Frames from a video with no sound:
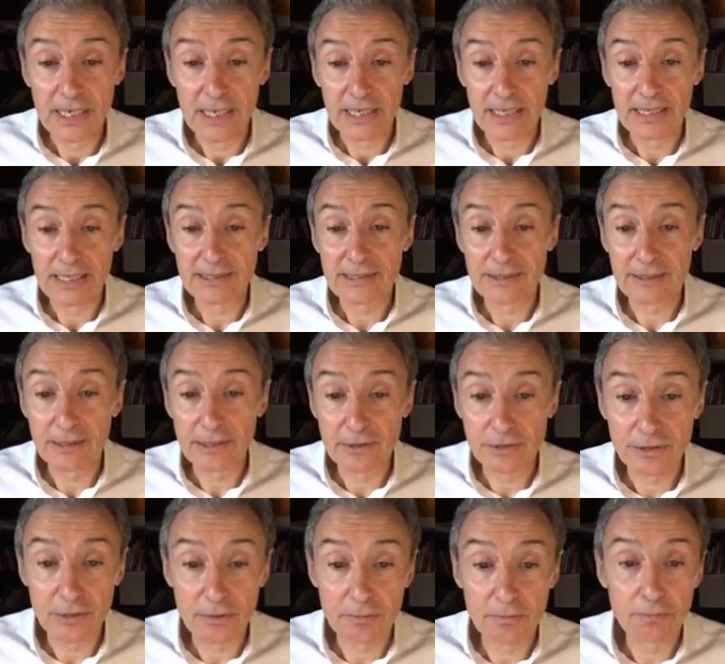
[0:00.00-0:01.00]
Et
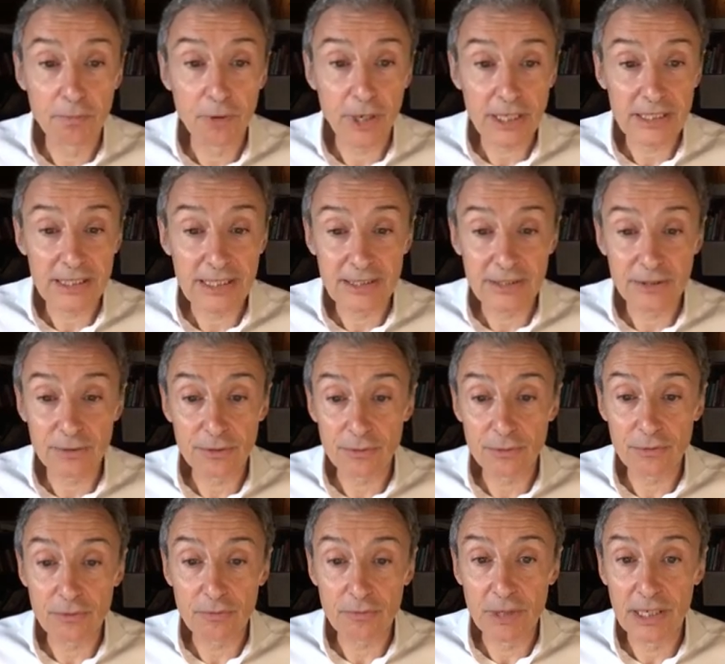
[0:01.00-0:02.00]
cette polarisation,
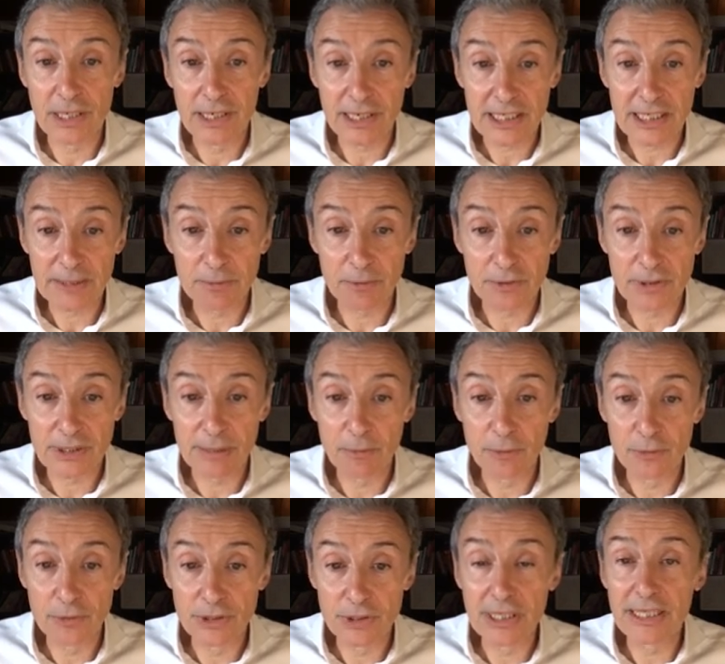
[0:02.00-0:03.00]
donc, bah, elle est responsable
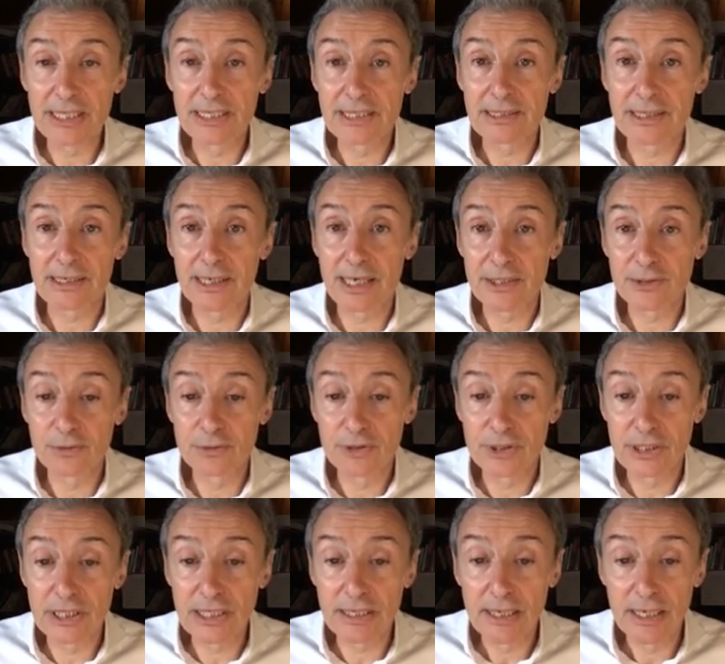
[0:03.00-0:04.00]
aussi, elle est
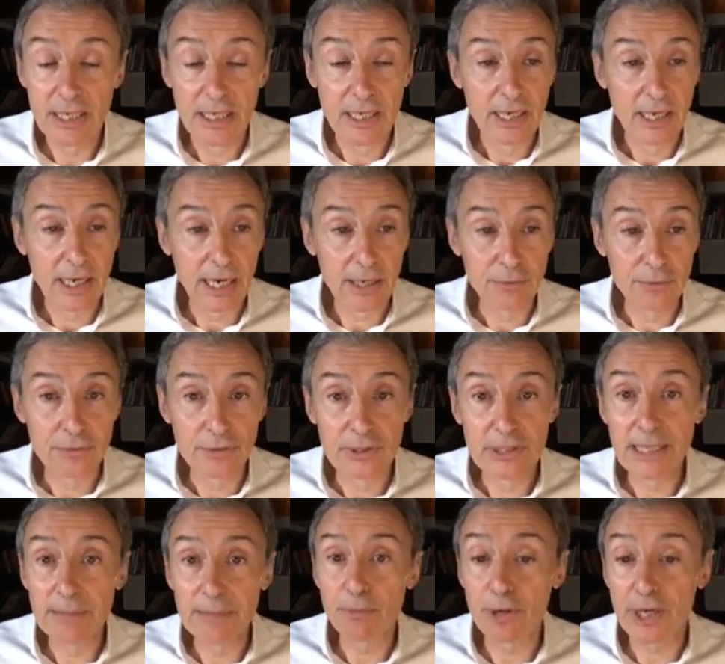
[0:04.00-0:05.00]
associée à une
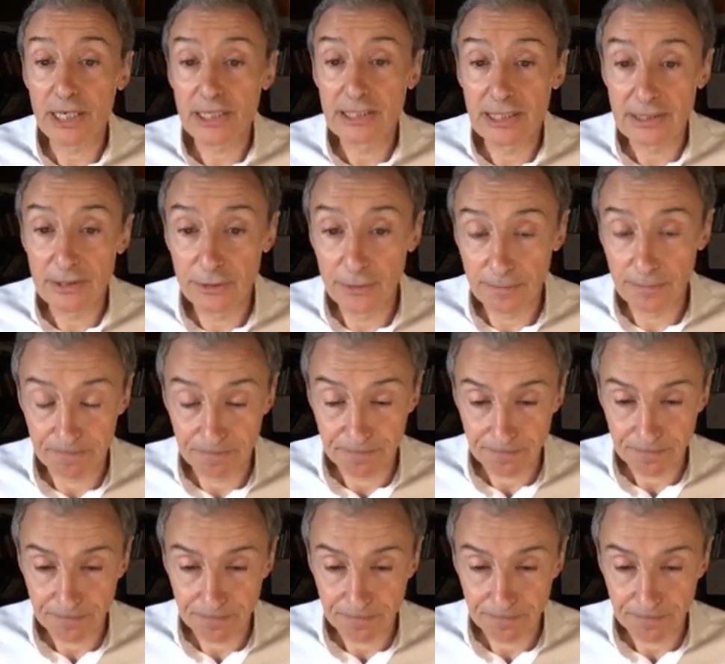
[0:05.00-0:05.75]
dépolarisation